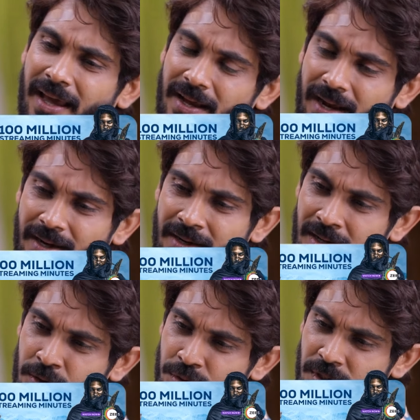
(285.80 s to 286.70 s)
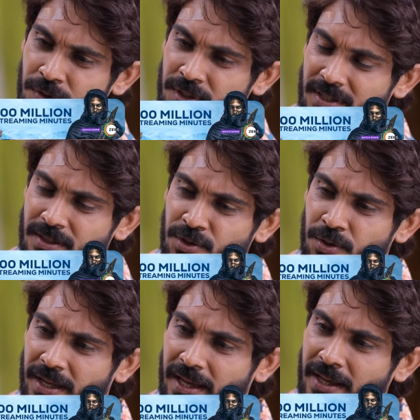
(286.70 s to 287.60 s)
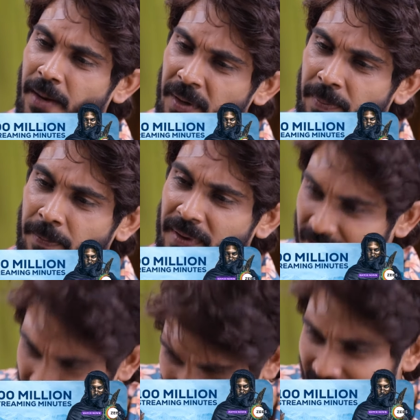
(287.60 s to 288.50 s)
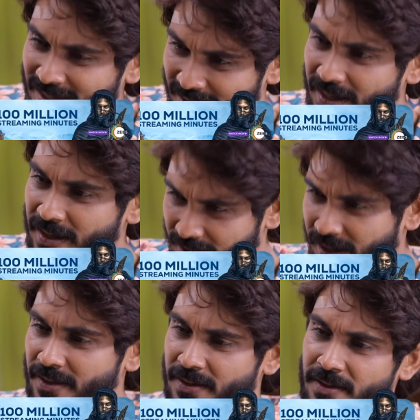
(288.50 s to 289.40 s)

ஏங்க கண்ணுல தூசி விழுந்துருச்சுன்னு சொல்றீங்க எப்படி பாப்பீங்க காட்டுங்க நீங்க